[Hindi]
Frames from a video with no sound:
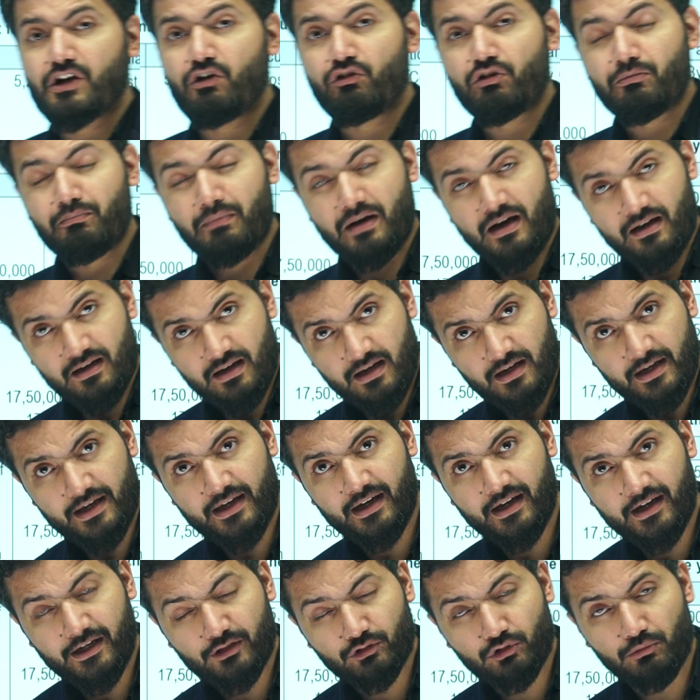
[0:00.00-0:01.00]
अकाउंट मांगा
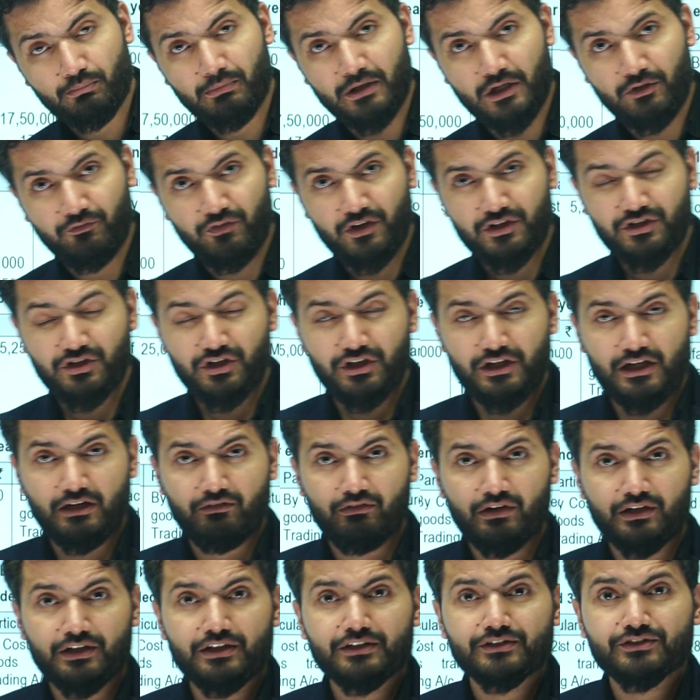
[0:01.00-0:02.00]
गया है तो मैन्युफैक्चरिंग
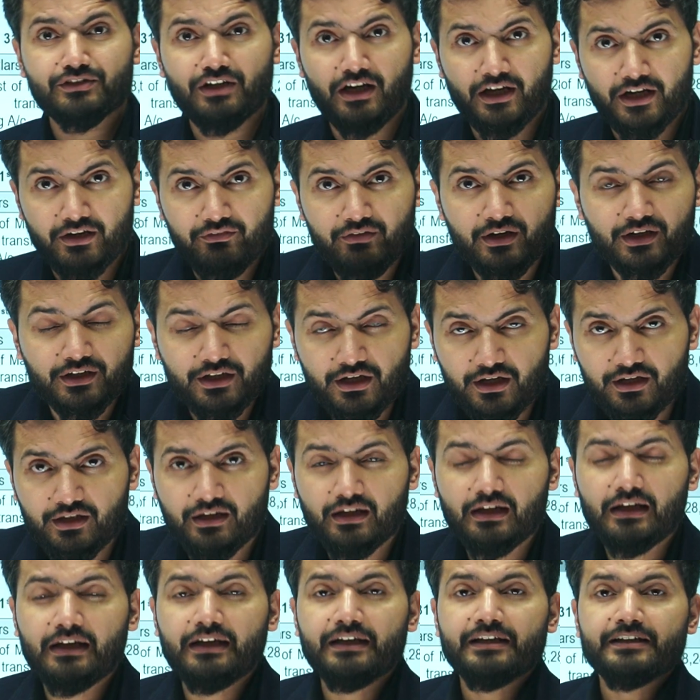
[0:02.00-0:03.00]
लेवल की सारी वर्किंग
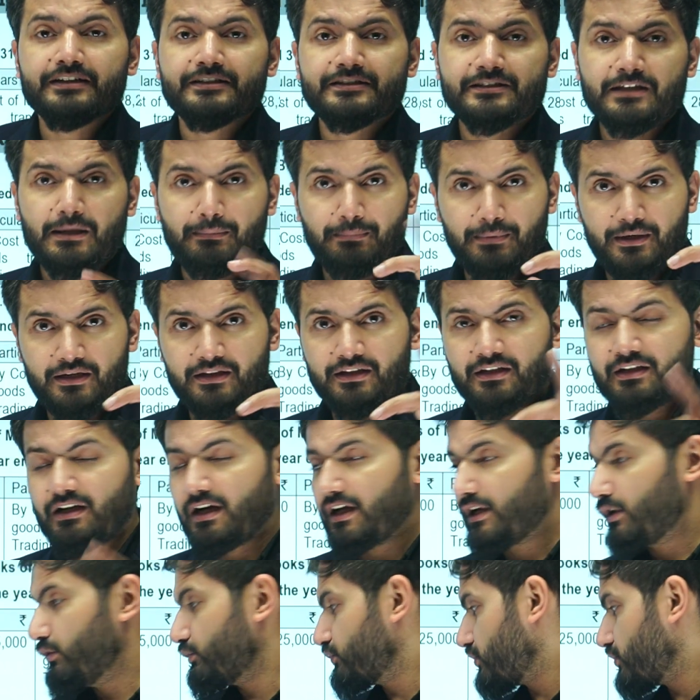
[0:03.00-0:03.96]
सेपरेट दिखाने